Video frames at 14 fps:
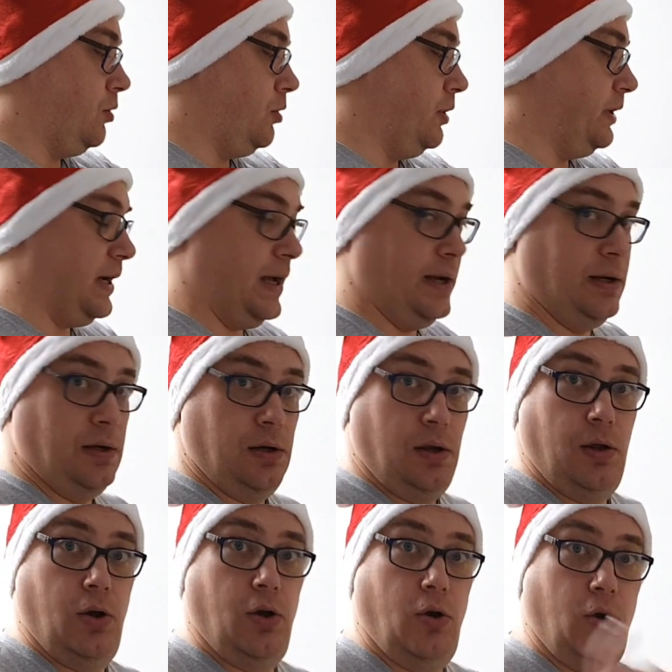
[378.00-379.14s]
Und dann
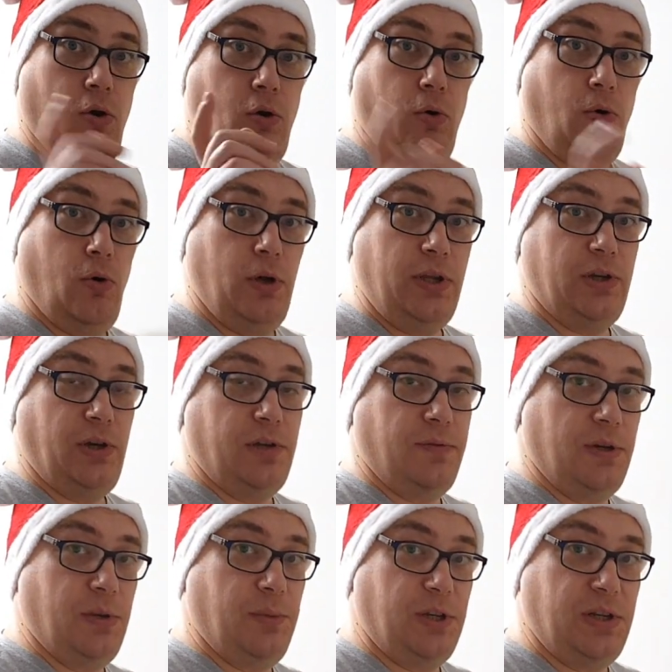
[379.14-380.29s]
hole ich euch
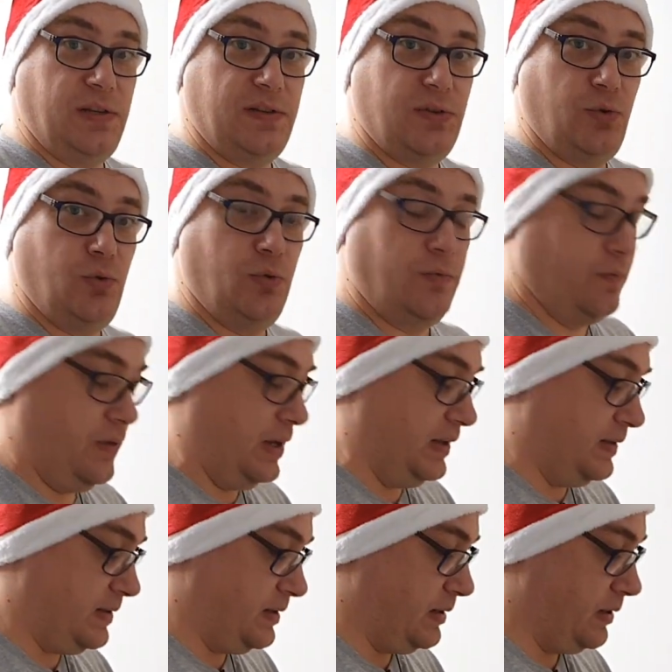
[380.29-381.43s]
wieder mit hinzu, wenn
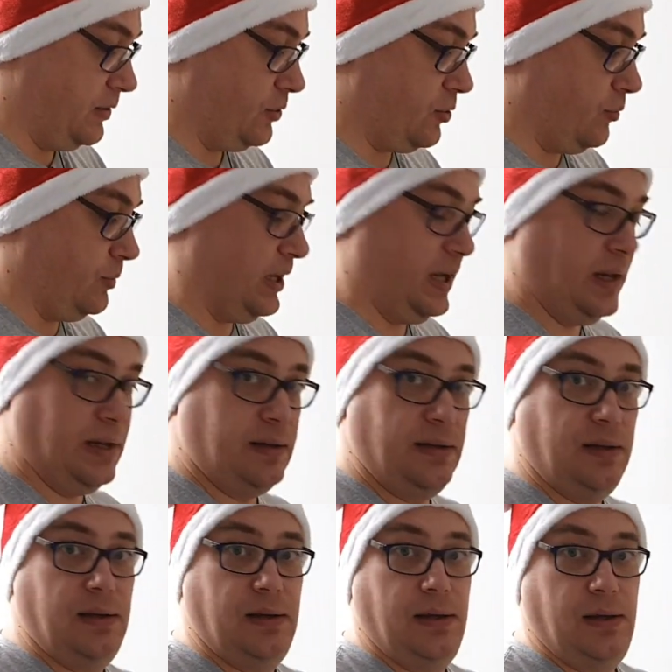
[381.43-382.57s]
es darum geht,
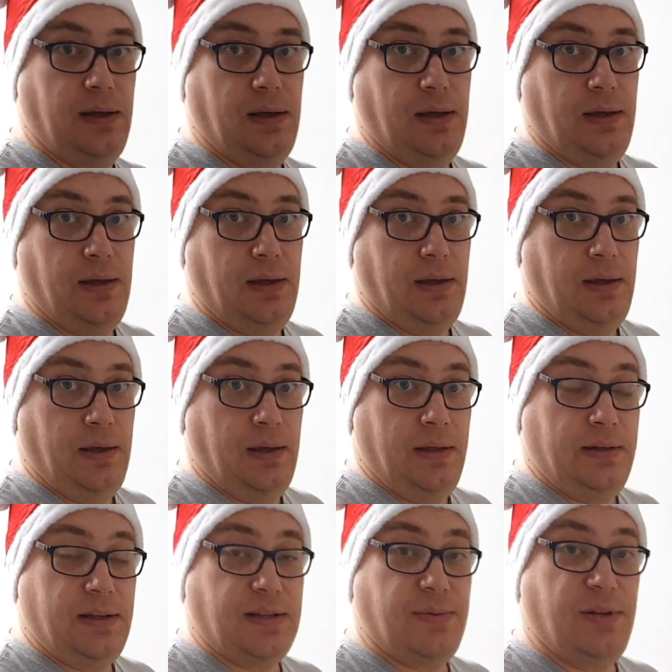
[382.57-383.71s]

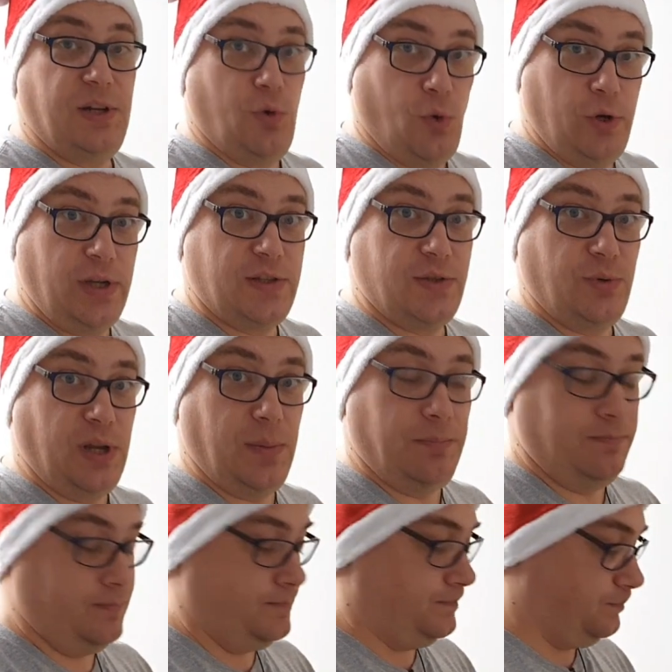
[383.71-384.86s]
dass wir den Honig zugeben.
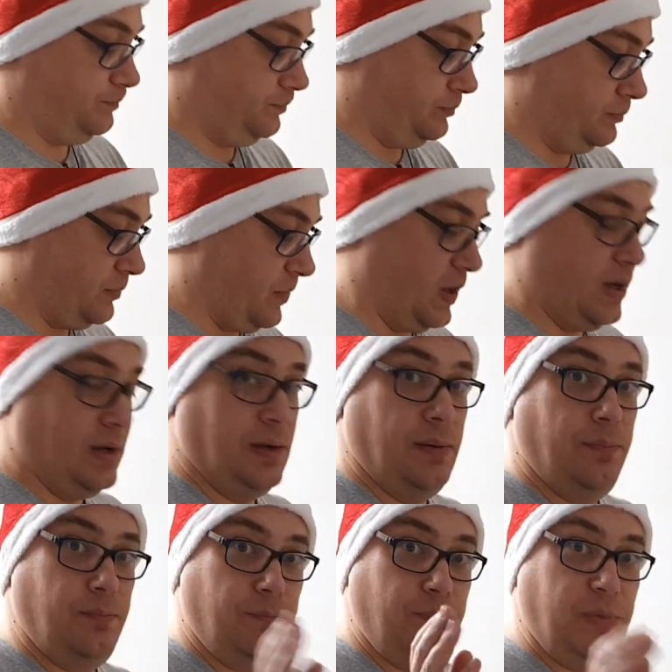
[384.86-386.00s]

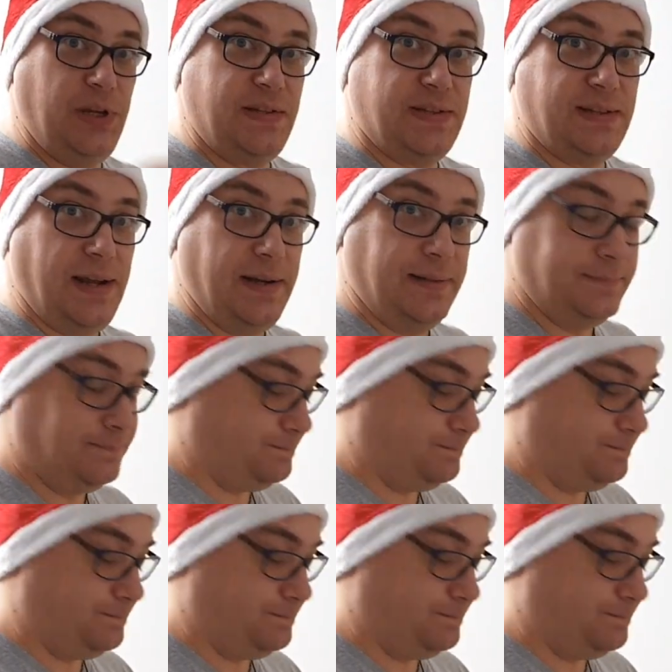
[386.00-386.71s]
Bis dann.